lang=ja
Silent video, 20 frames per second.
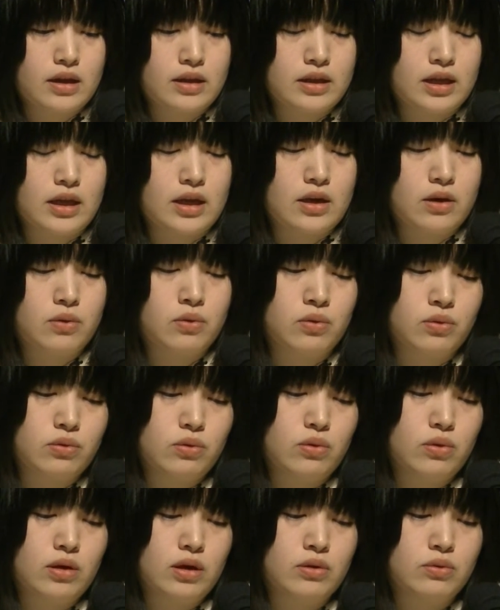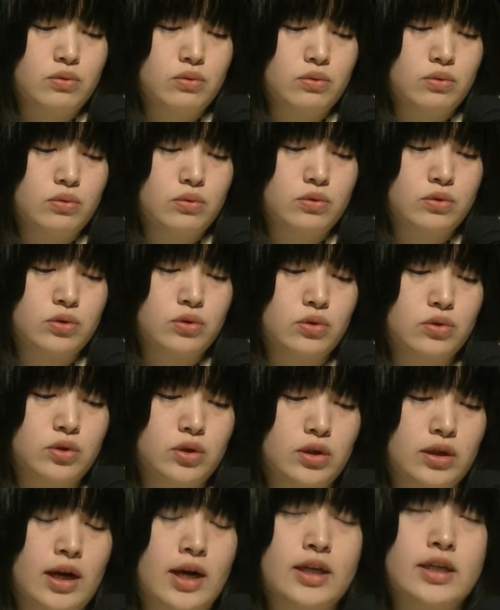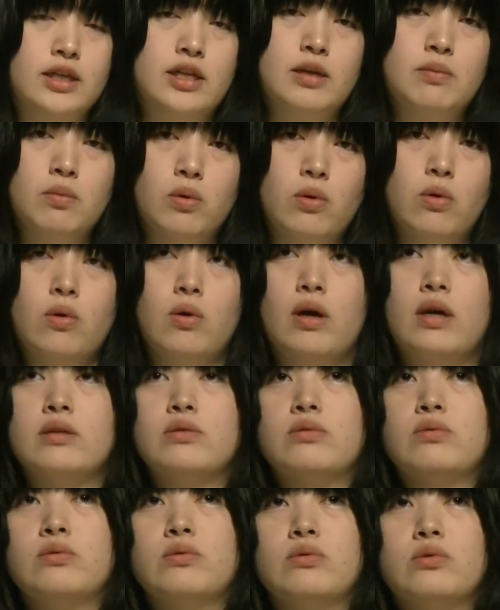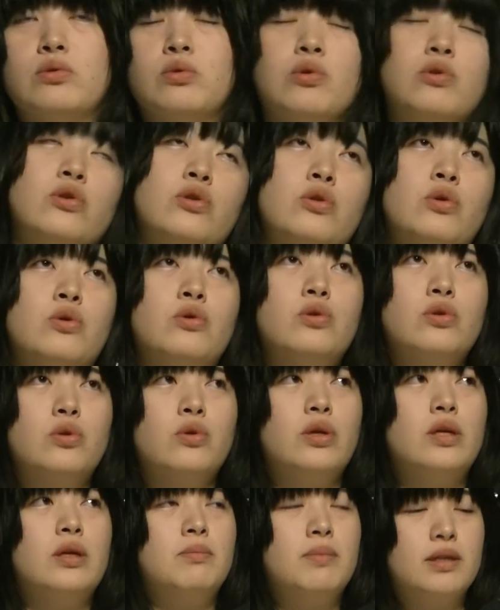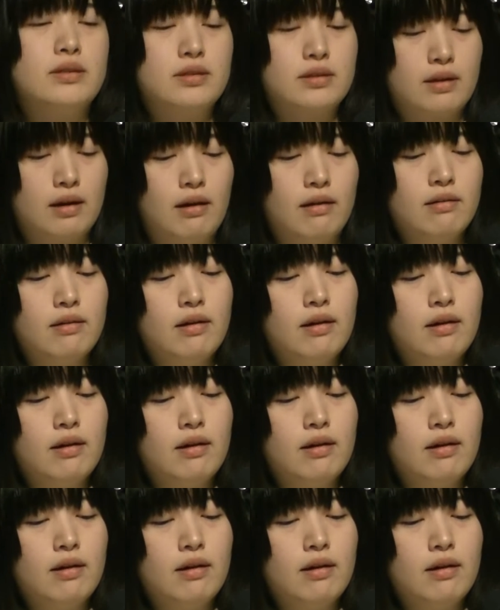で、このすごく楽器も独特といいますか。